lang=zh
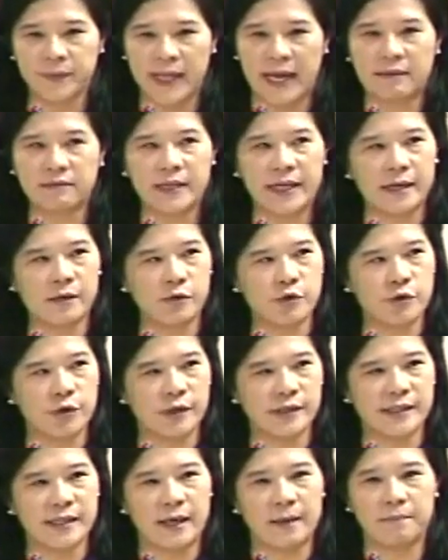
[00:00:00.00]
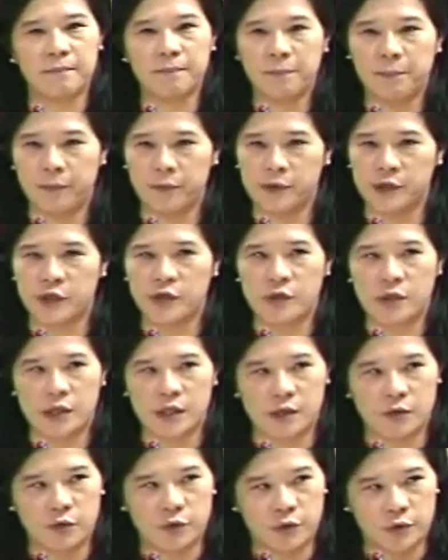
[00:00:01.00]
当天学生不是
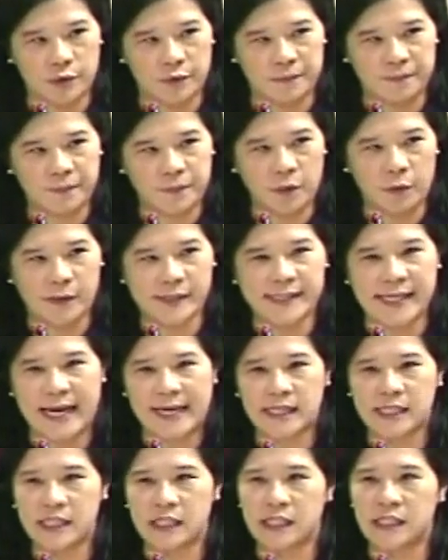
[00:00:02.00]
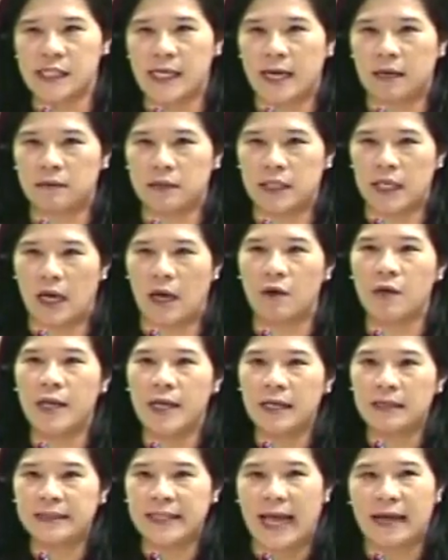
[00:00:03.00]
质询，我再一次强调，
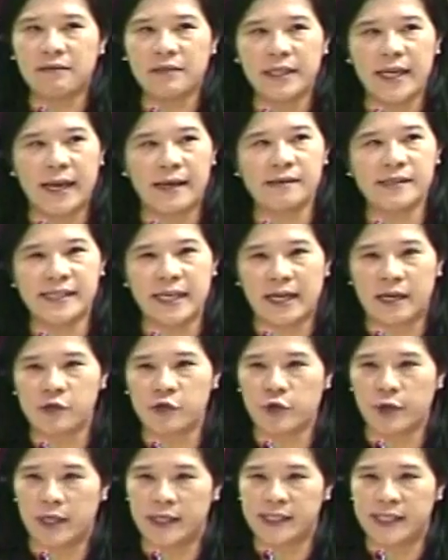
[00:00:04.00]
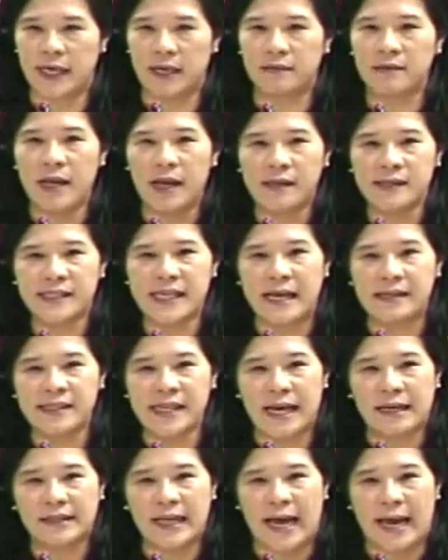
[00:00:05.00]
当天这个学生站
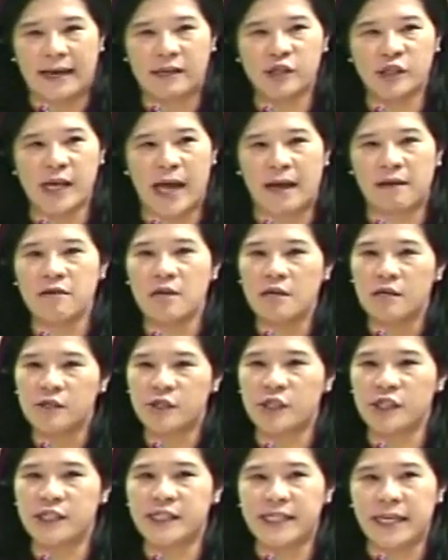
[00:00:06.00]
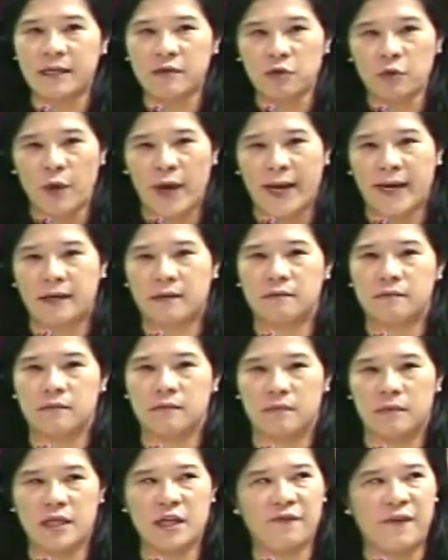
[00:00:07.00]
在台上是针对
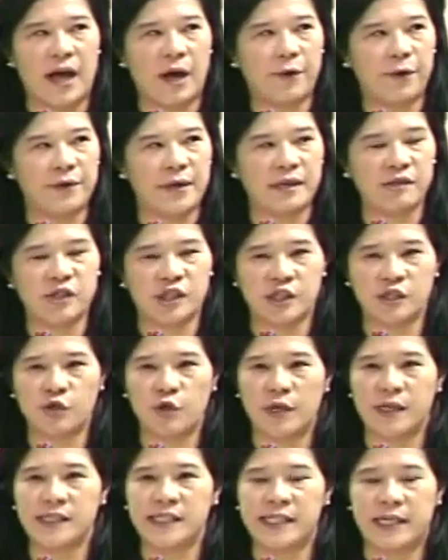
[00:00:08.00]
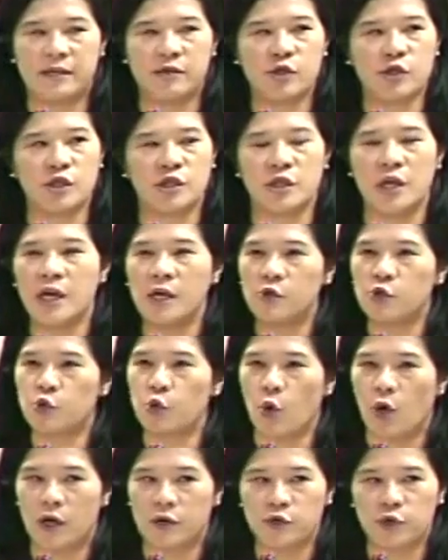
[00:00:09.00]
立法委员职权行使
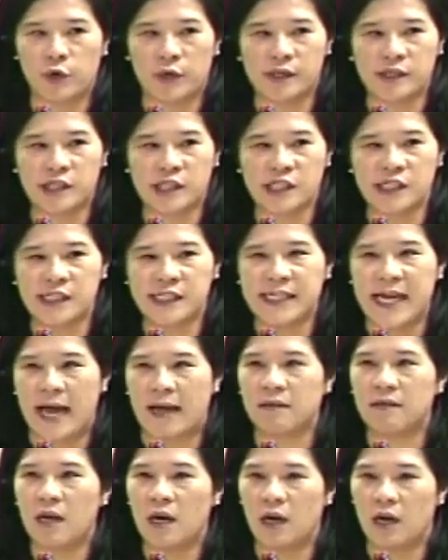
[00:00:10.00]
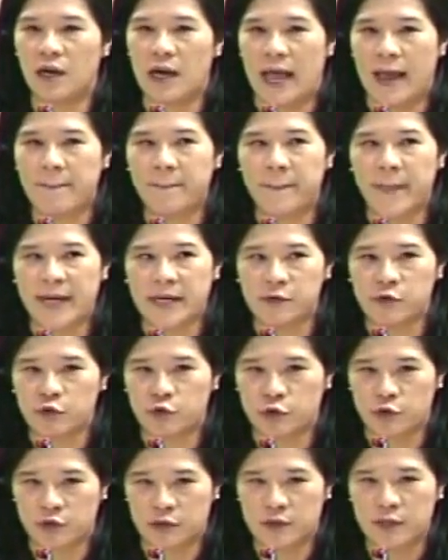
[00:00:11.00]
所询事项而来被
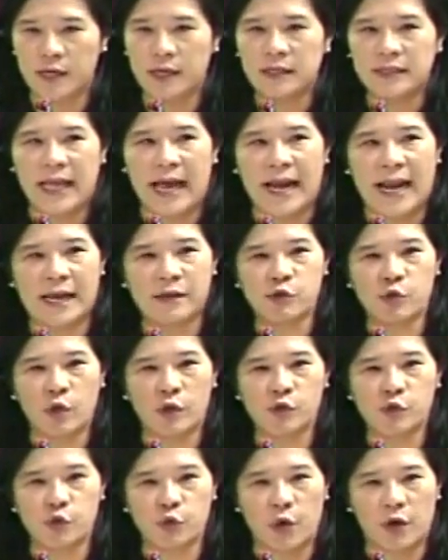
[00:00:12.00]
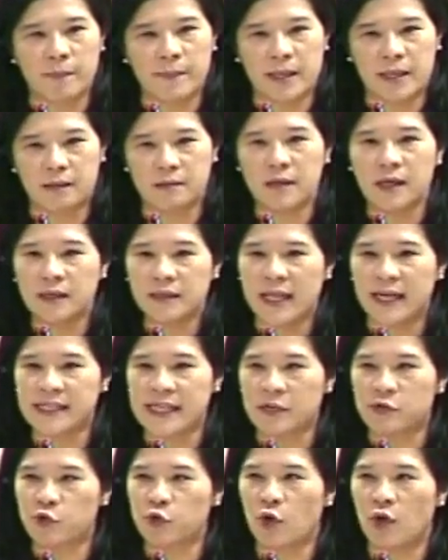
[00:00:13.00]
询。他来做说明，他
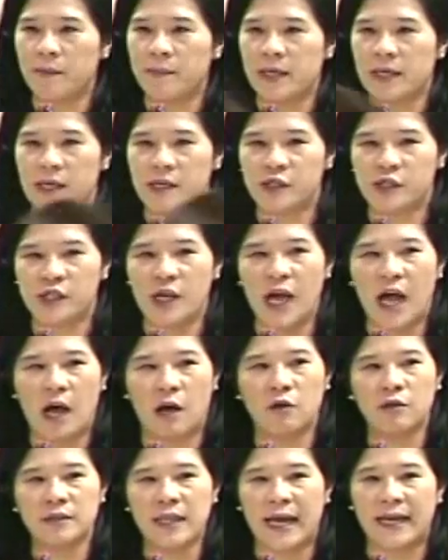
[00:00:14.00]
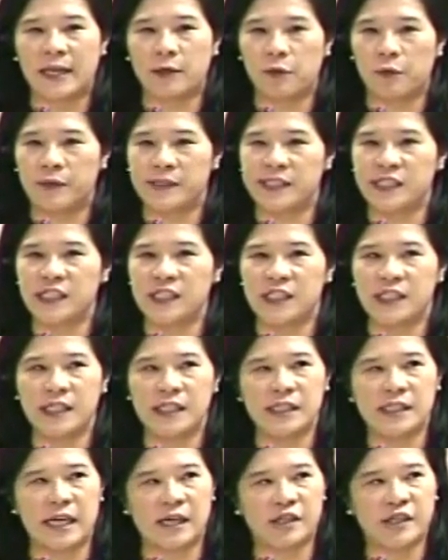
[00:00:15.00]
在说明的时候，他的语气
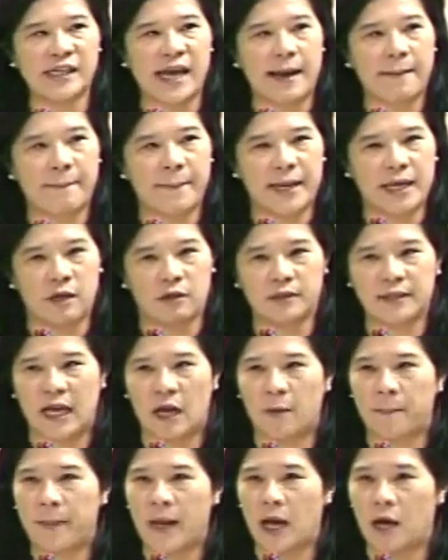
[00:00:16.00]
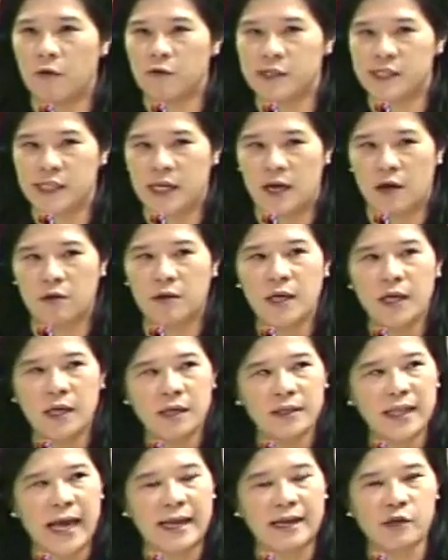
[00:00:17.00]
也尚没有到咆哮。
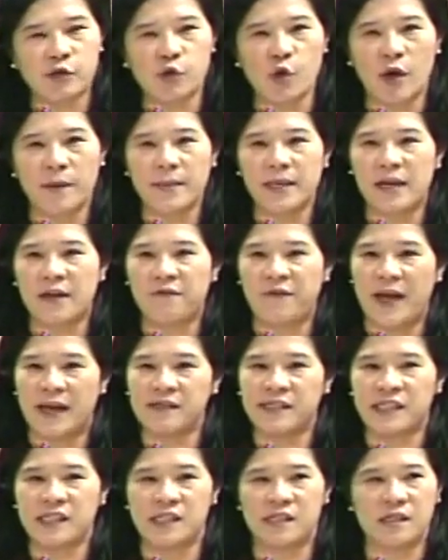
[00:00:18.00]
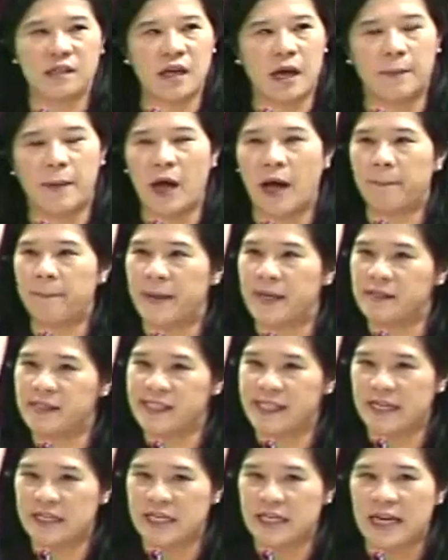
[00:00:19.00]
他的说明的方式，搞不好本
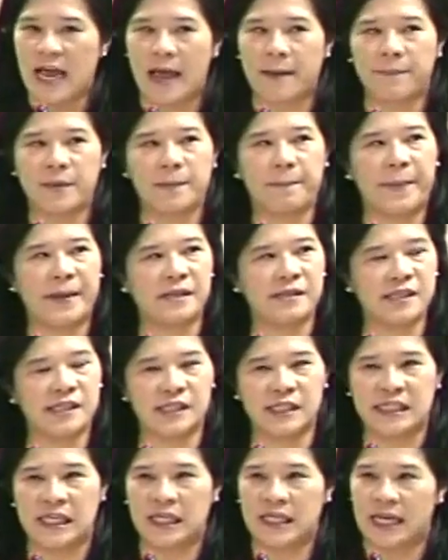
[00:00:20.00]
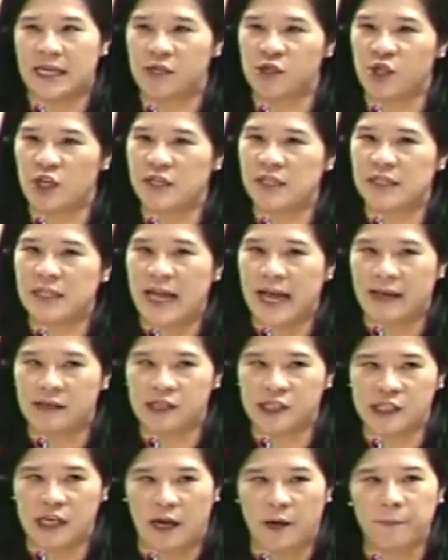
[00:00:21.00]
声音还比本席现在的声音还
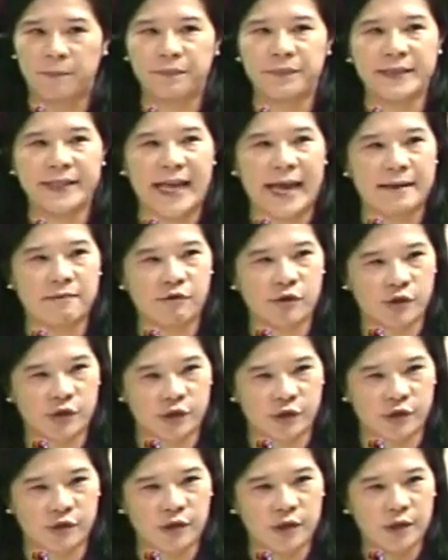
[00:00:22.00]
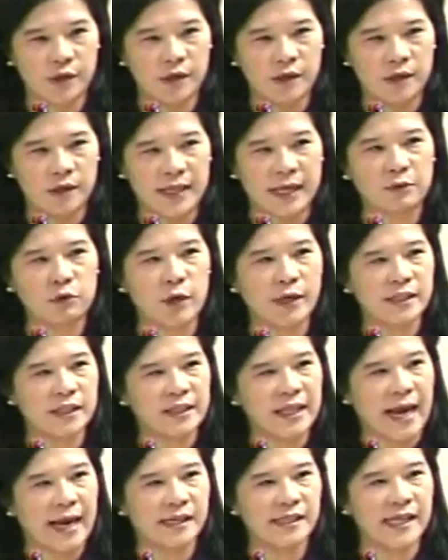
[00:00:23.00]
小。但是，他对
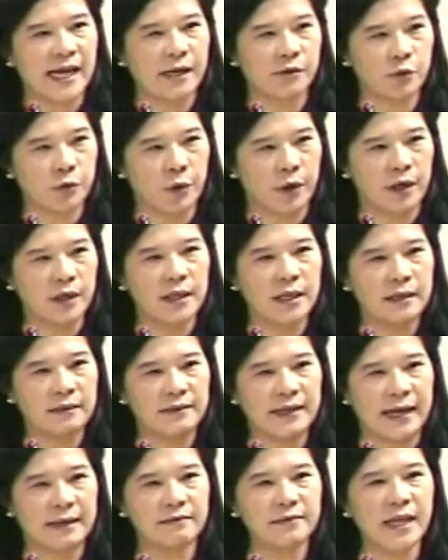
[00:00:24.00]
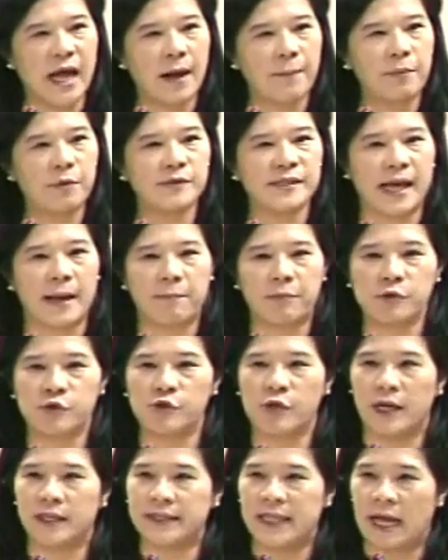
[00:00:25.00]
着台下说：“难道部长不
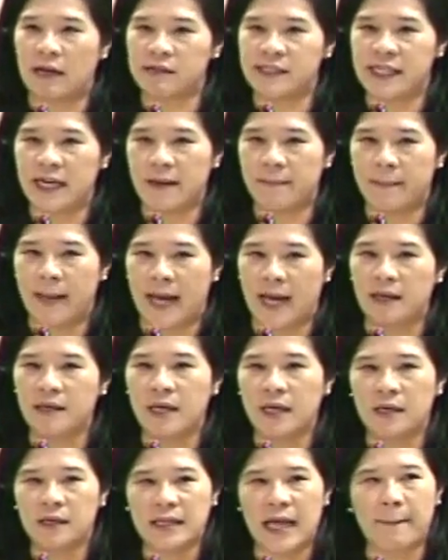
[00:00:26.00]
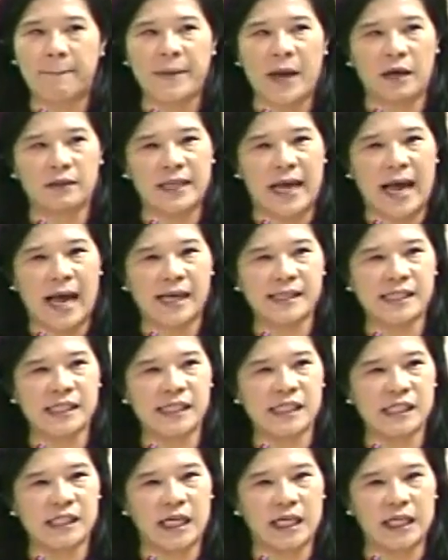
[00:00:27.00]
需要道歉吗？”他表达他
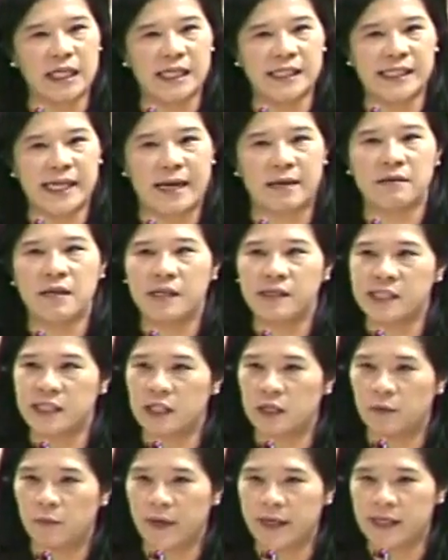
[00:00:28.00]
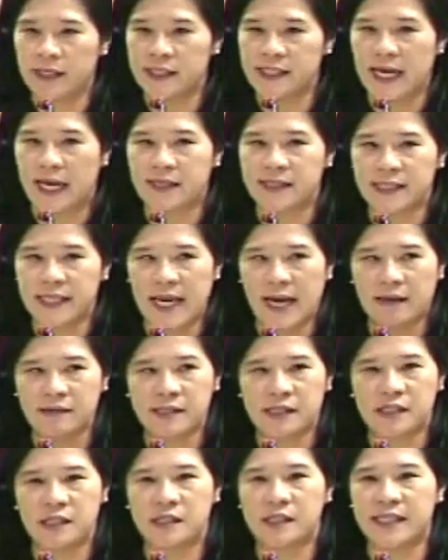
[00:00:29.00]
自己的意见。请问一下，这样
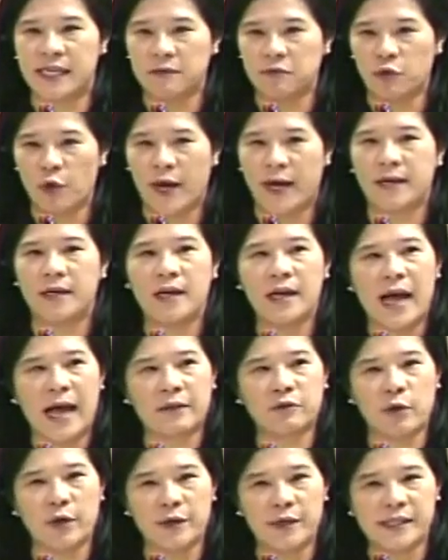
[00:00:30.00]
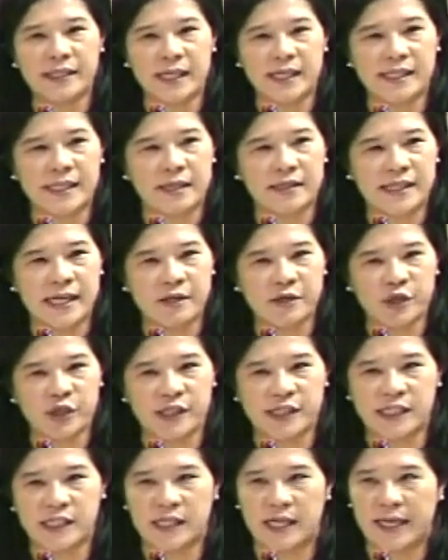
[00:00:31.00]
子针对他对于这整件
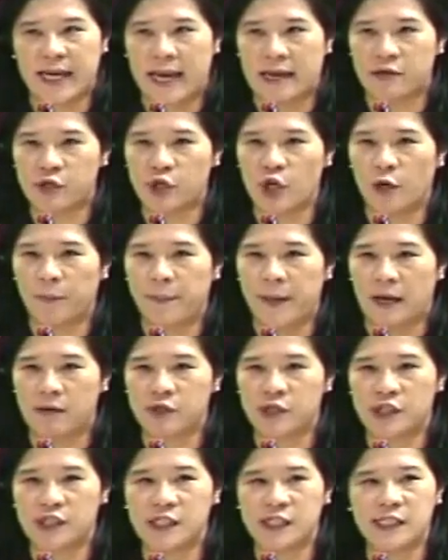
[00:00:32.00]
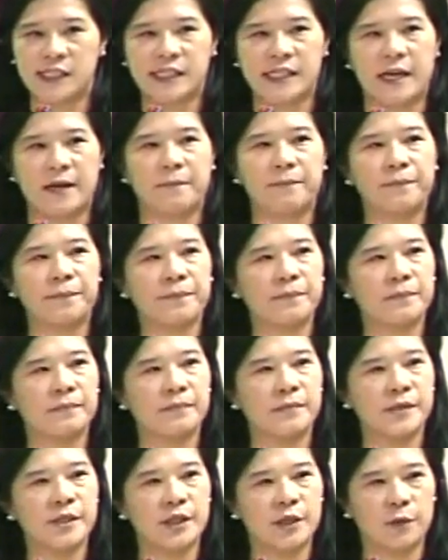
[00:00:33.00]
事情的感受表示意见，
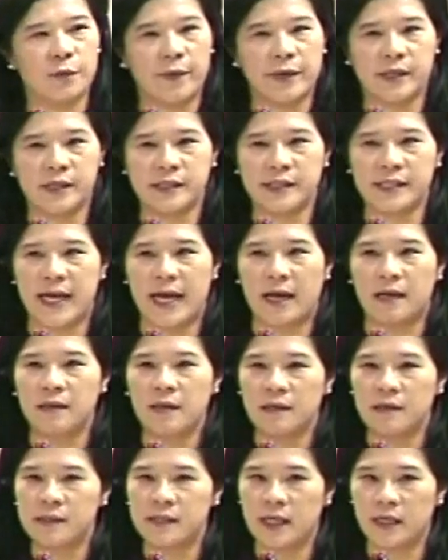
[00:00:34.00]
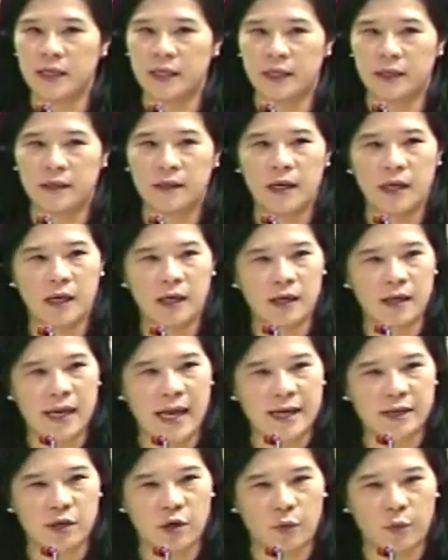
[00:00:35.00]
请问一下，这里何
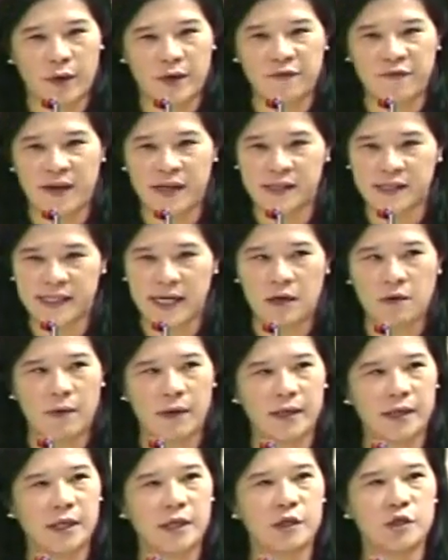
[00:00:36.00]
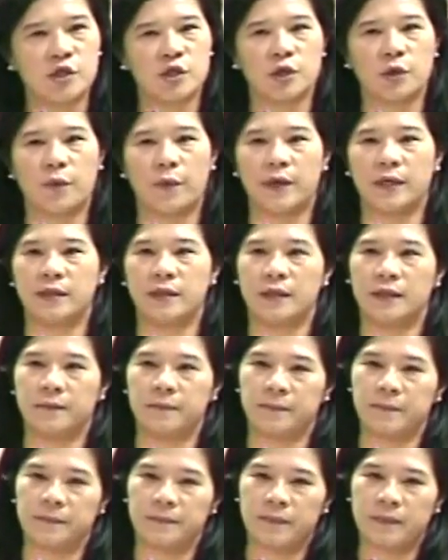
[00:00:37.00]
来有违反相关的议事规定？
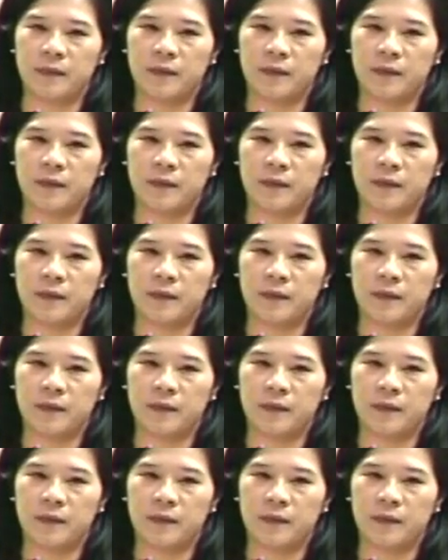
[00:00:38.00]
